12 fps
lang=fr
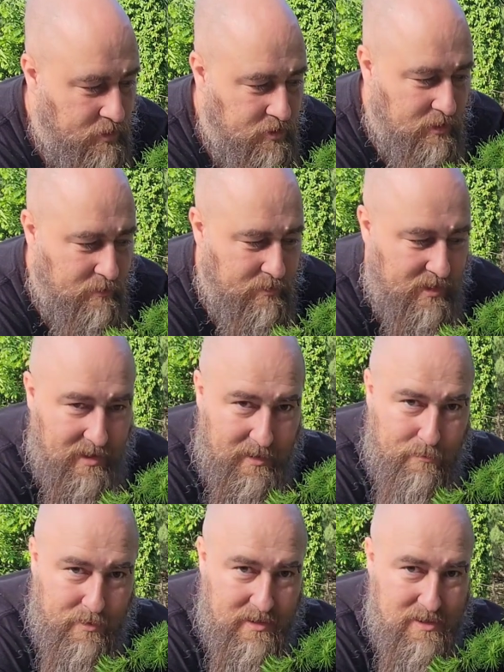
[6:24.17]
j'ai bien
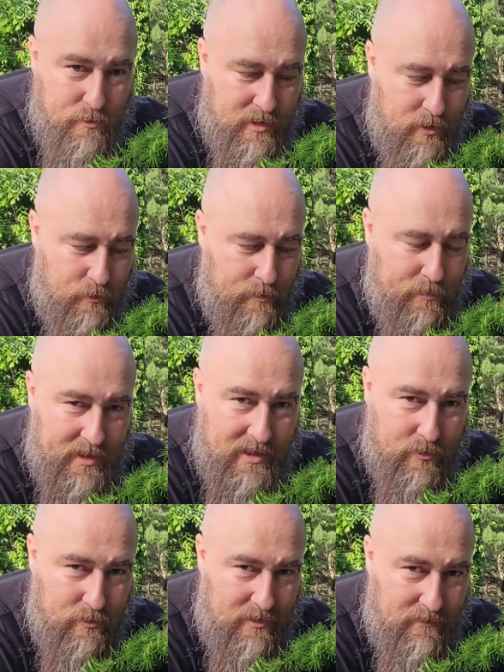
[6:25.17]
pris soin de lui pendant
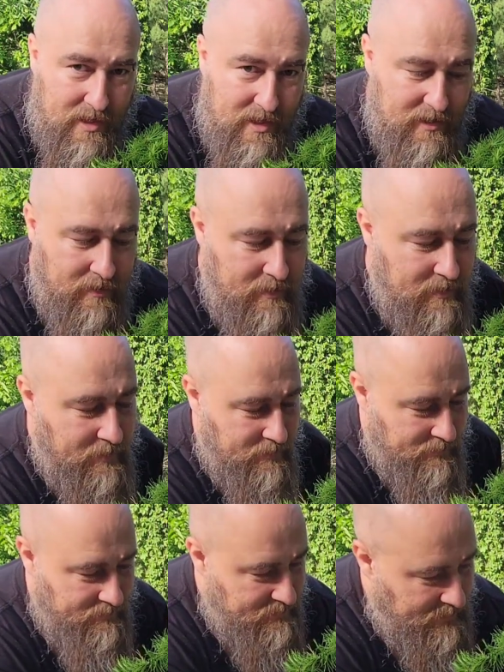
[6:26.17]
tout l'hiver.
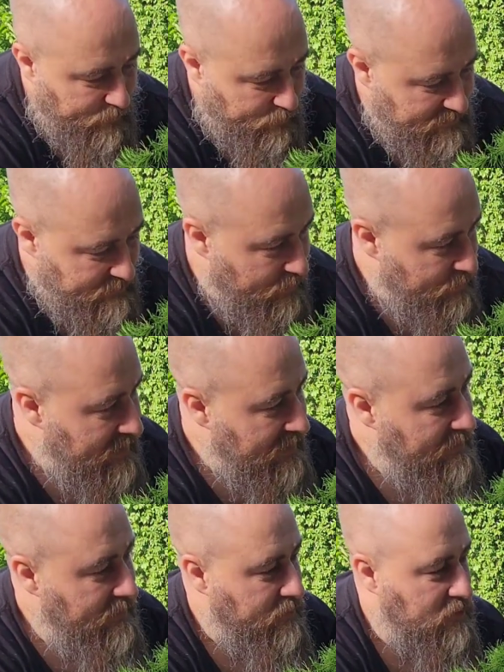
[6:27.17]
C'était mon petit
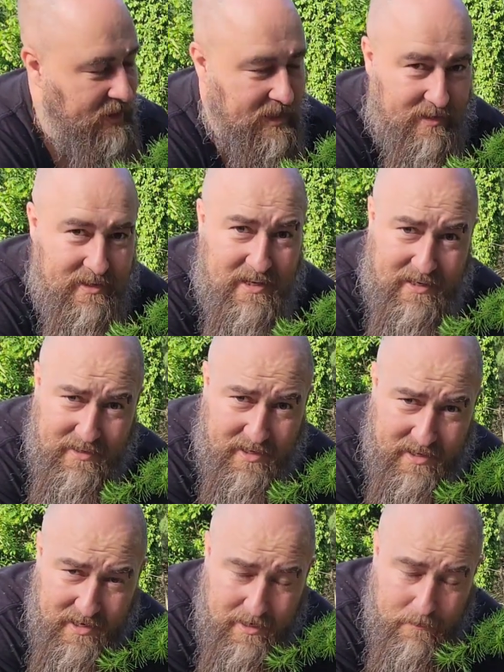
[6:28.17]
bébé, donc je l'ai gardé à
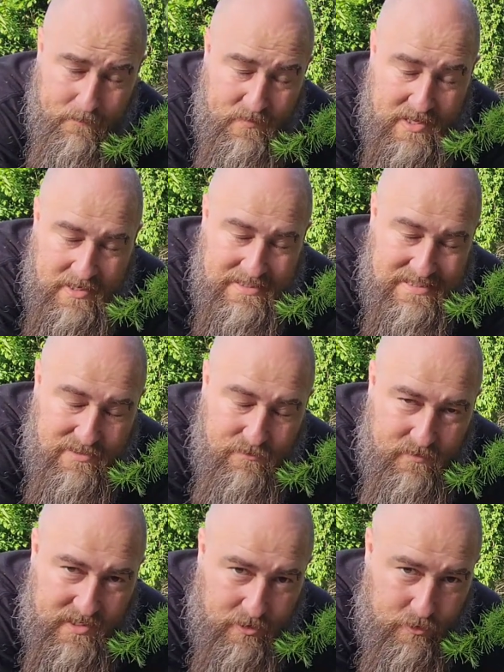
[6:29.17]
l'intérieur. Ce qui
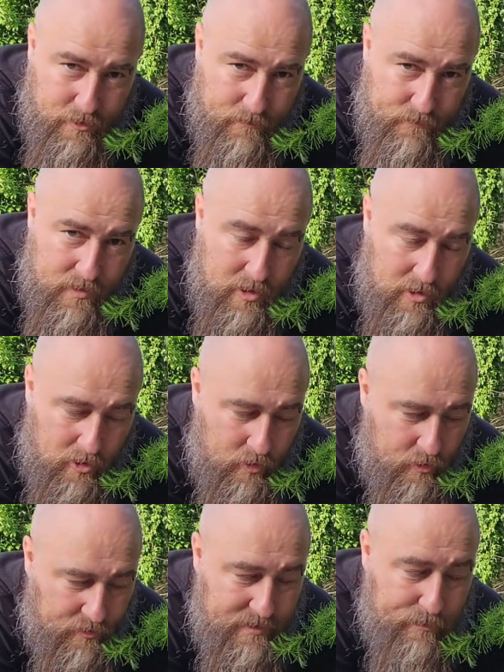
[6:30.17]
fait que
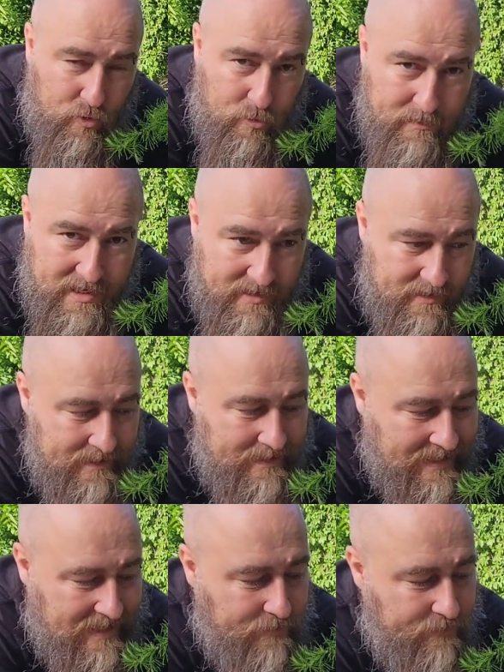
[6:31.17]
le débourrement
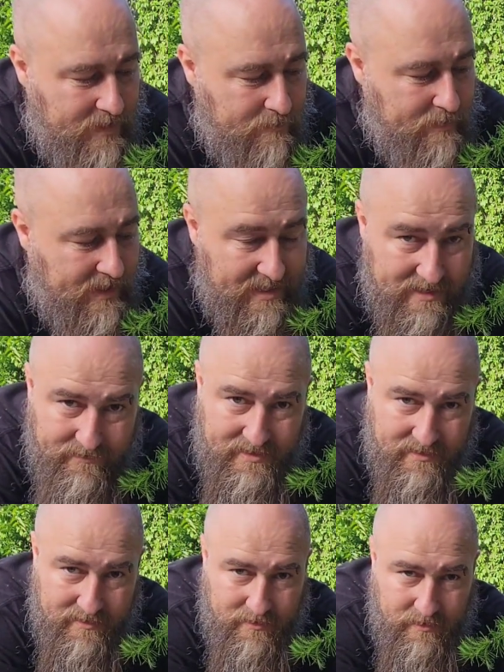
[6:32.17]
est fait bien avant.
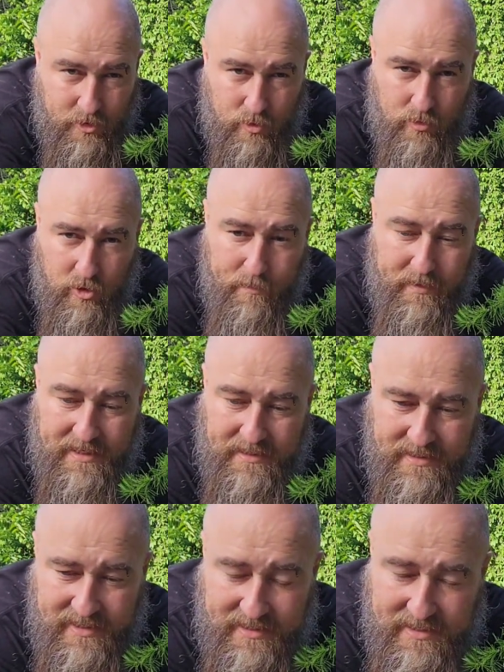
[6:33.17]
Donc, le
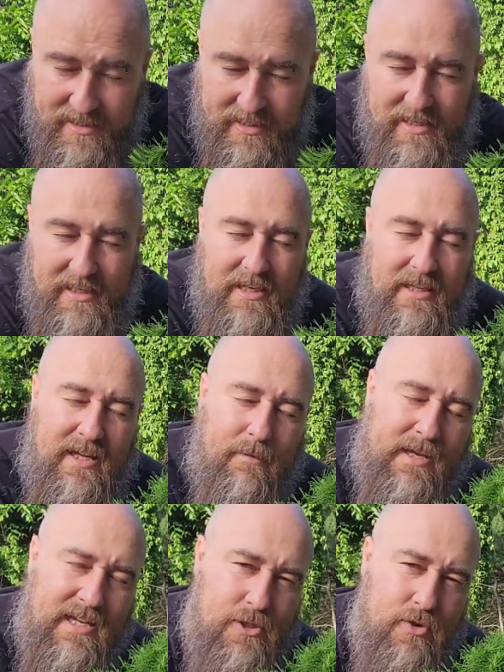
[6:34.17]
printemps, quand les
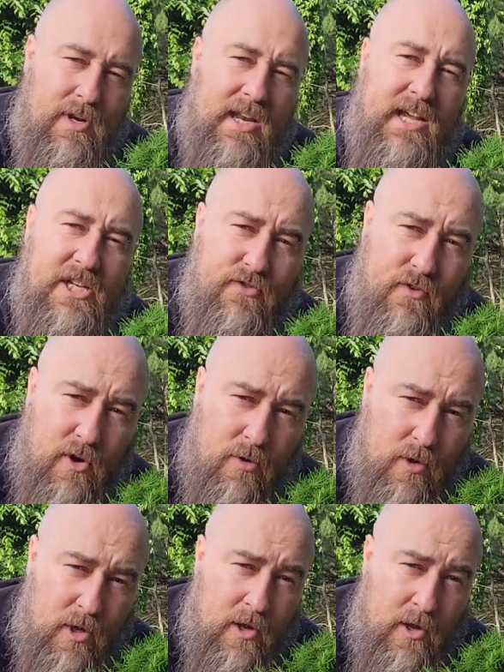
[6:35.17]
températures, la neige fond,